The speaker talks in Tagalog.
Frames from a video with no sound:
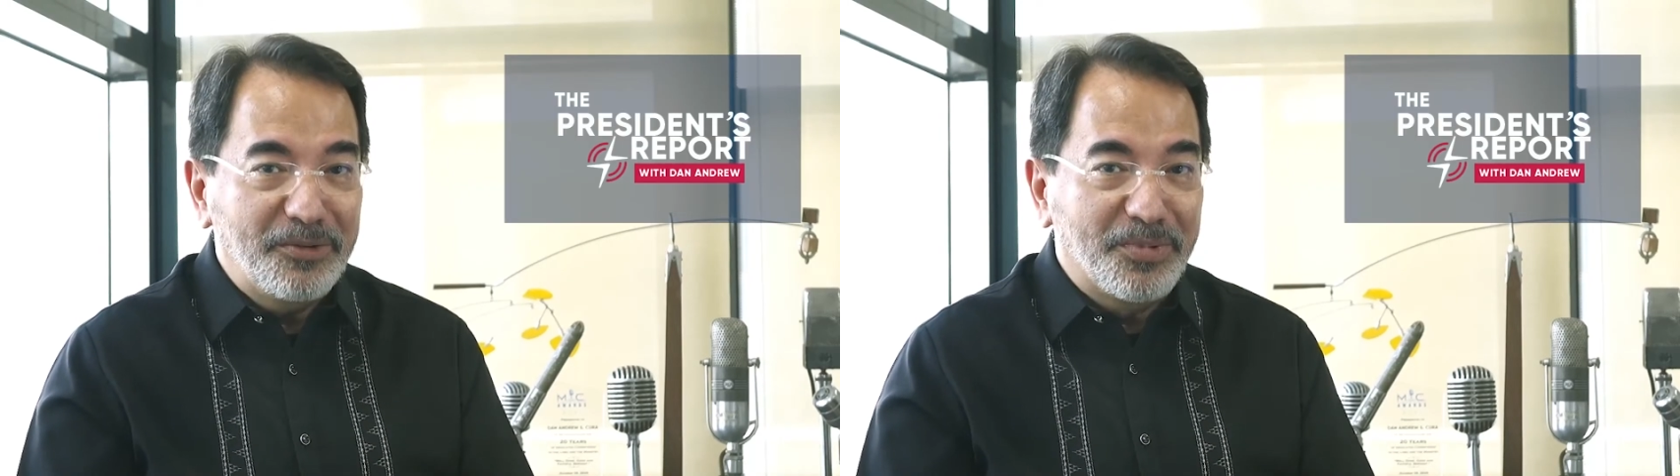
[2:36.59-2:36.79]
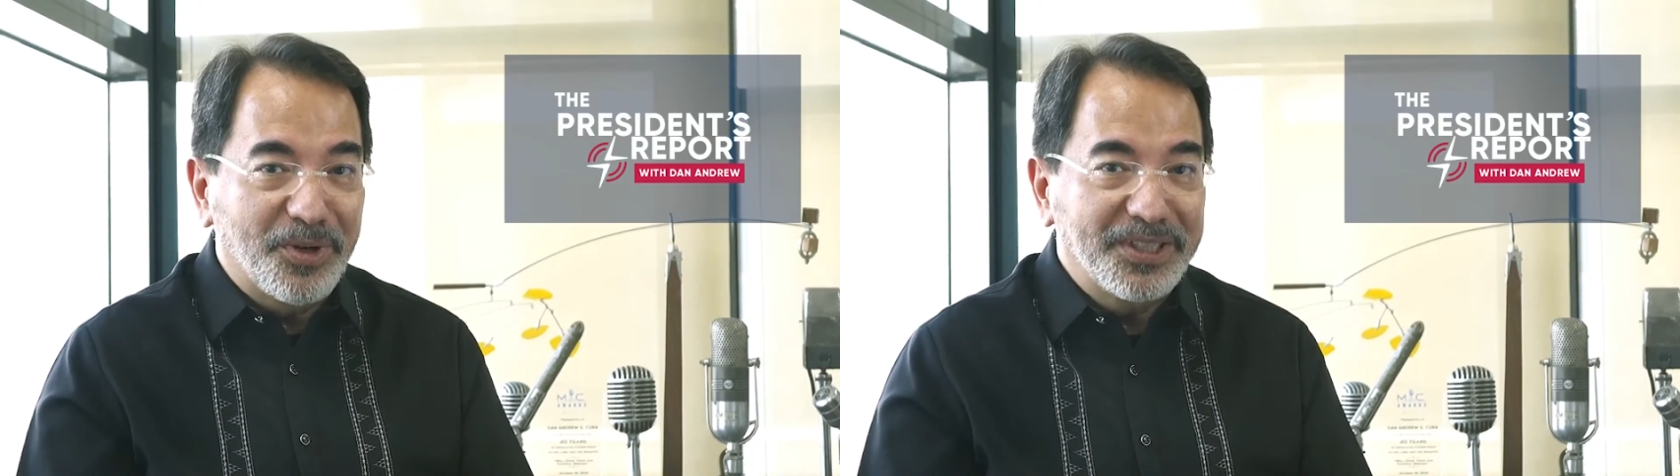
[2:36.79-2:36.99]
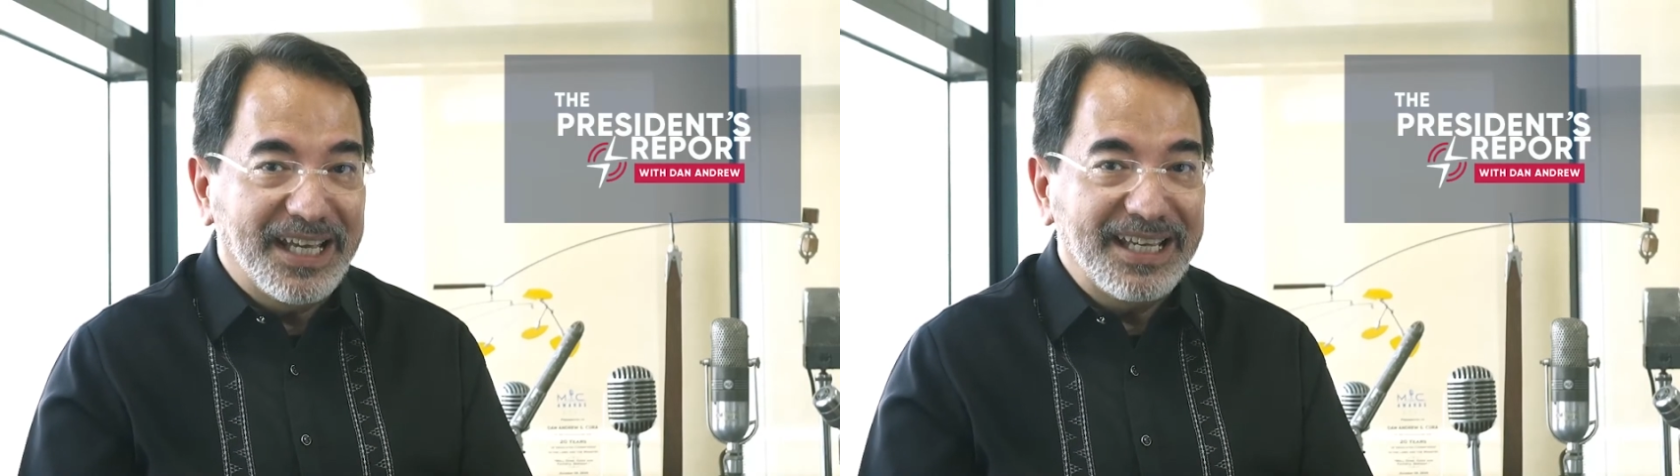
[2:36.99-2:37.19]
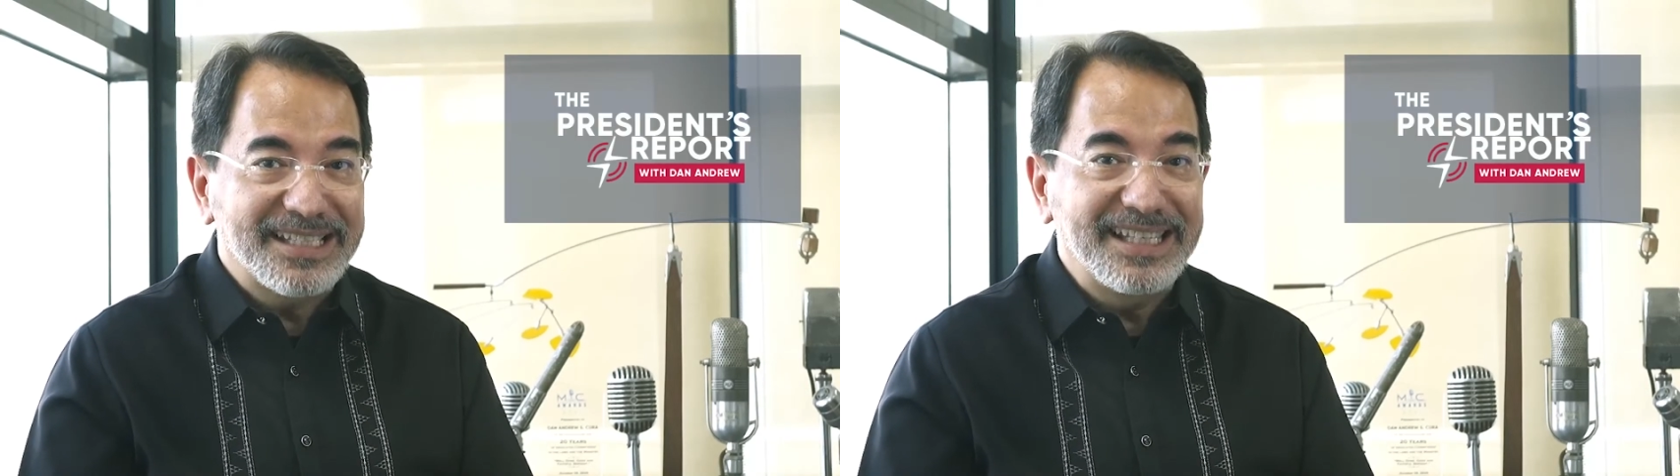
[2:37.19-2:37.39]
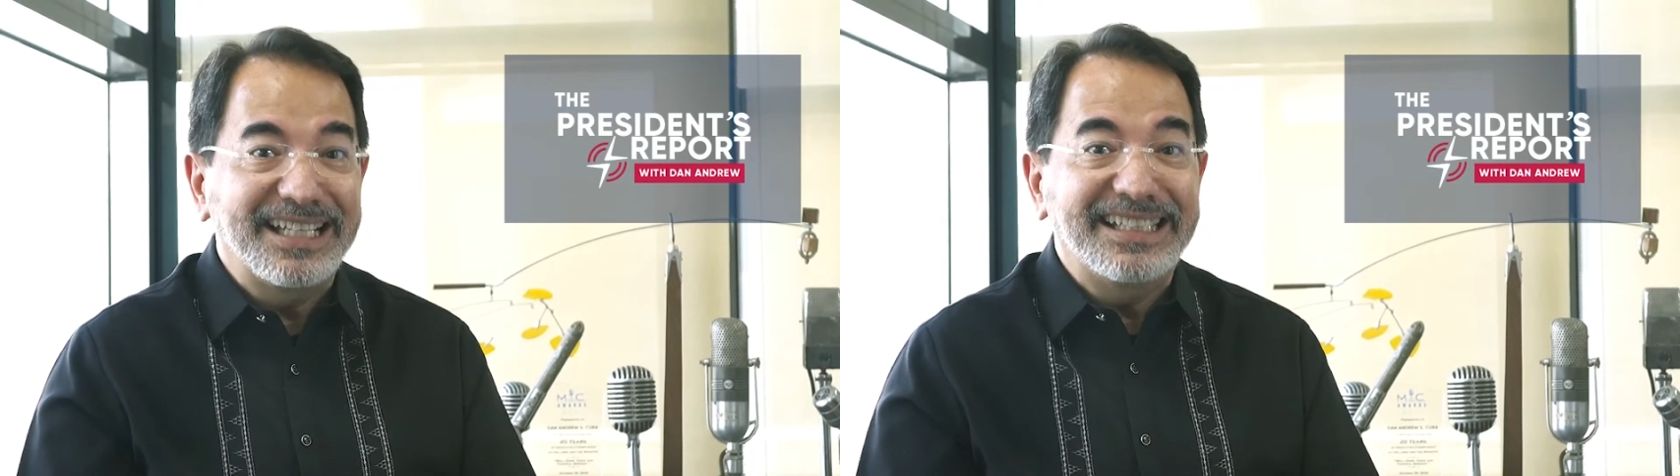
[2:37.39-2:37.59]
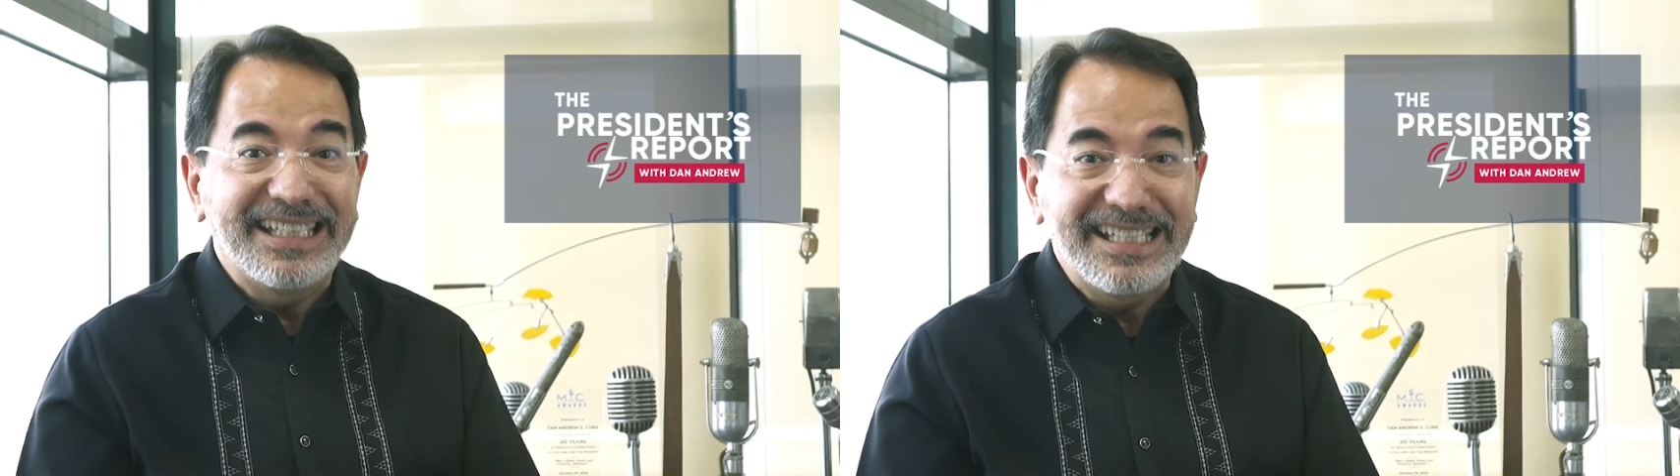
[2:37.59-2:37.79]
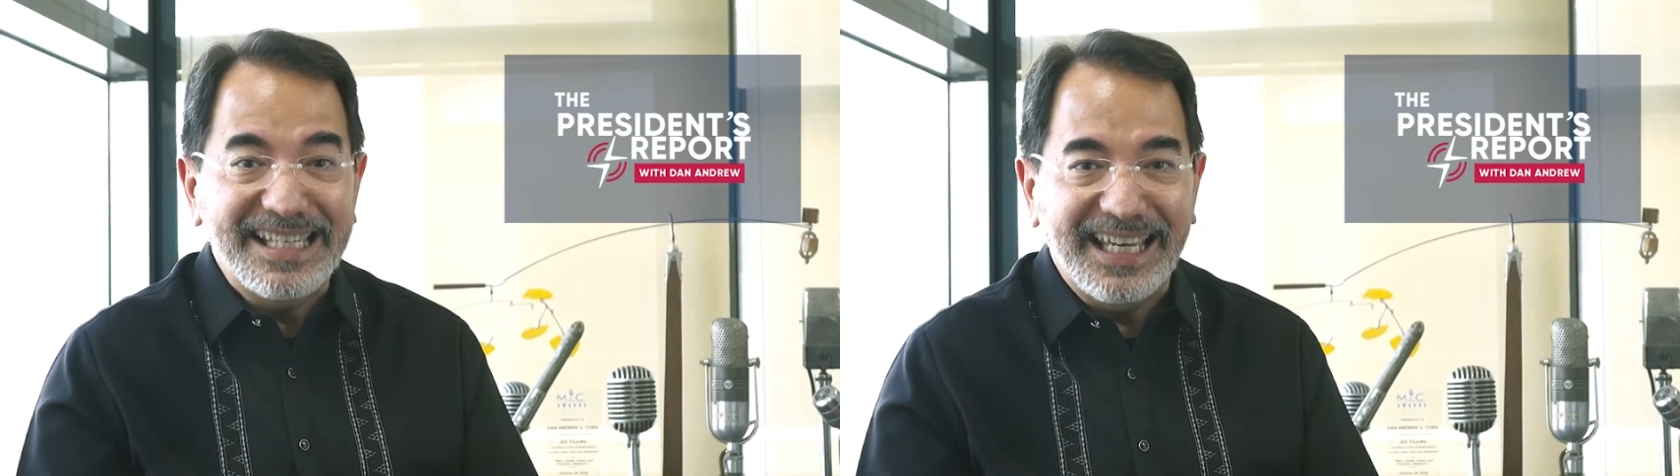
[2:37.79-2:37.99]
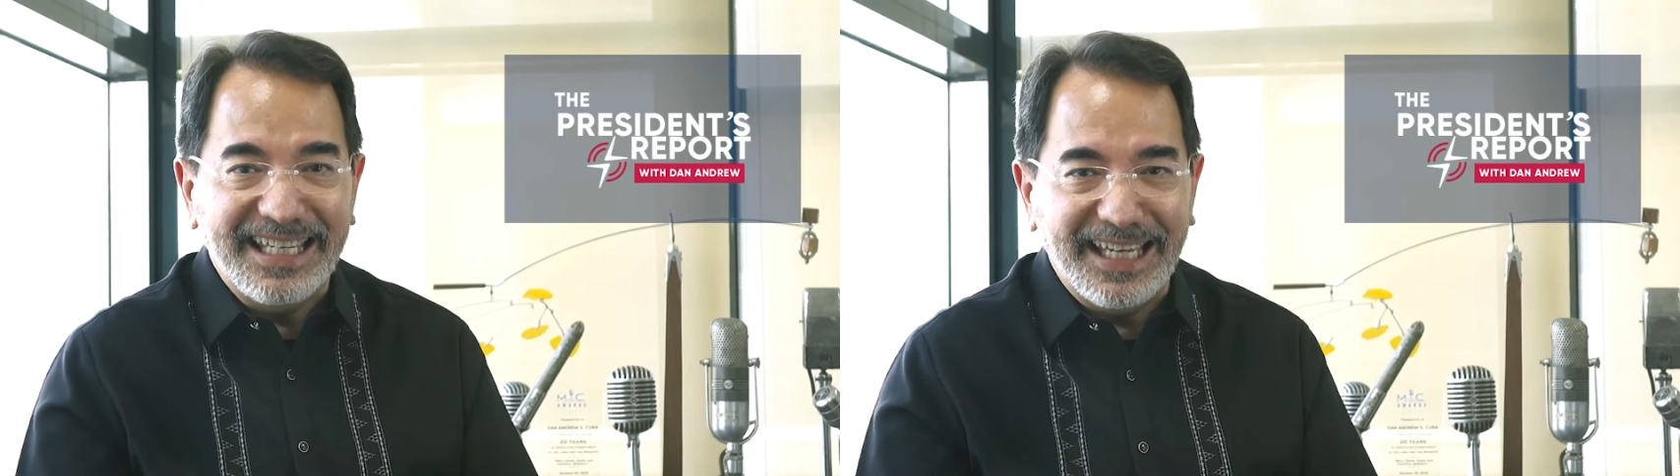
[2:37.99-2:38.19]
broadcast ng
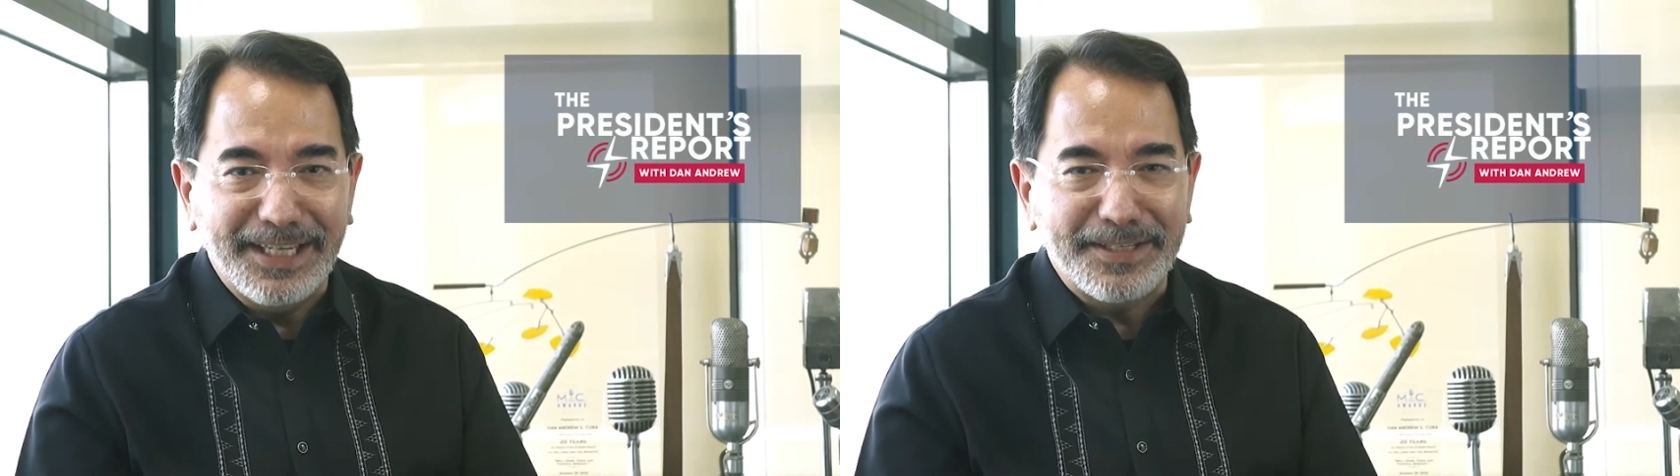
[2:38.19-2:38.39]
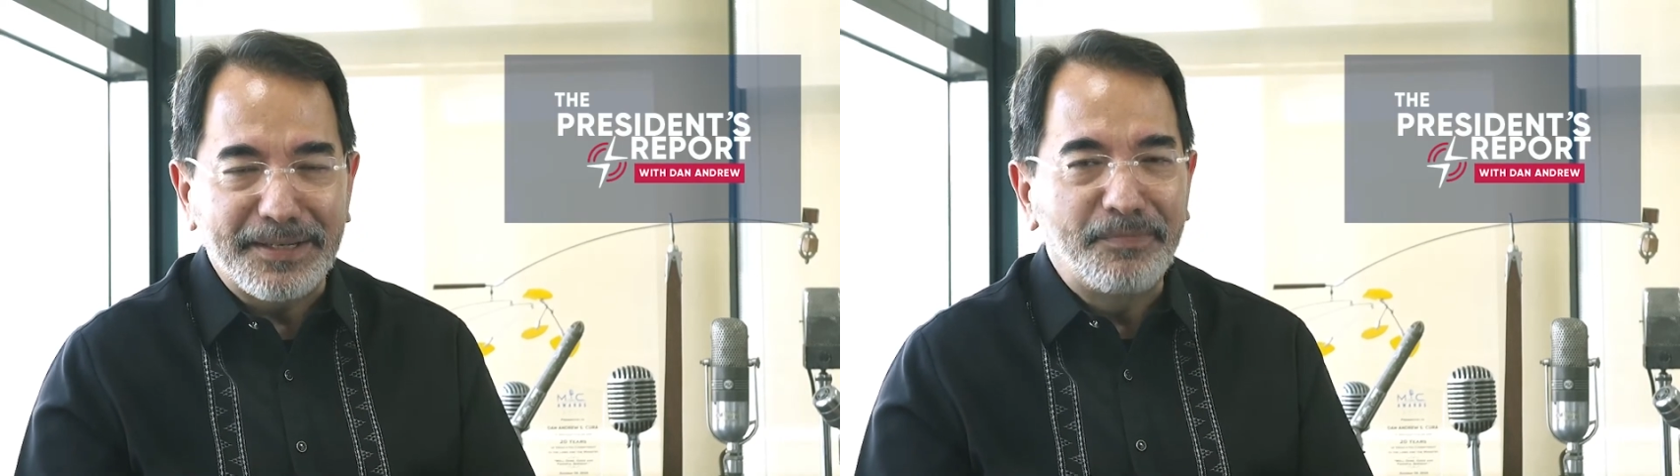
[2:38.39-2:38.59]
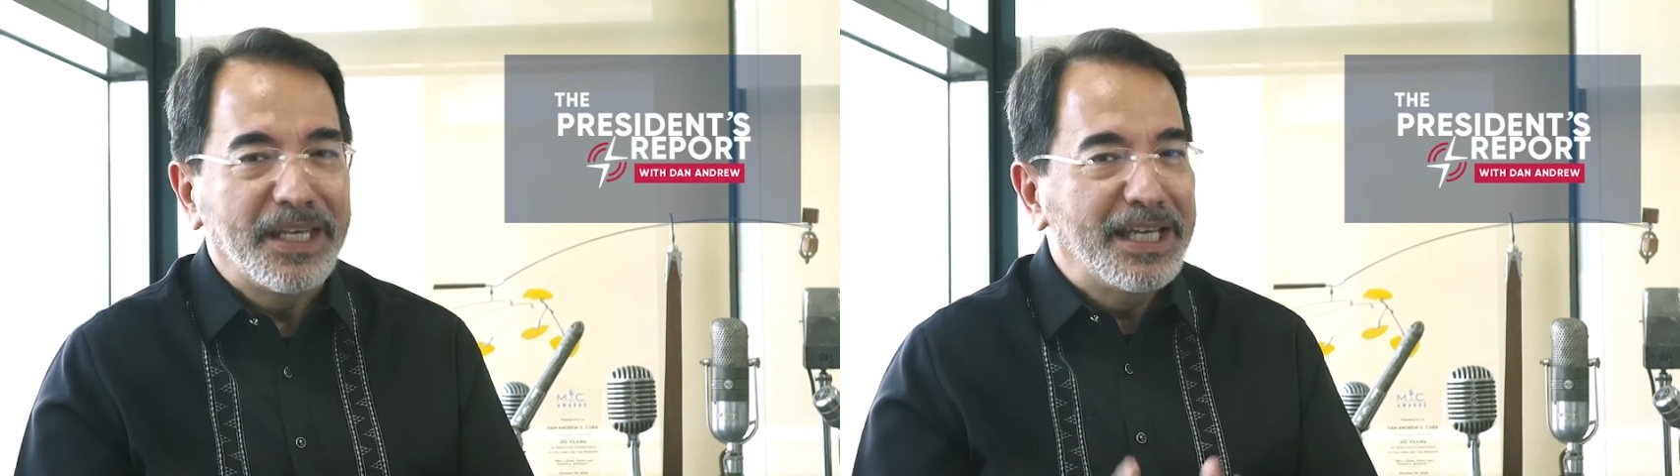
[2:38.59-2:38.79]
DZAS.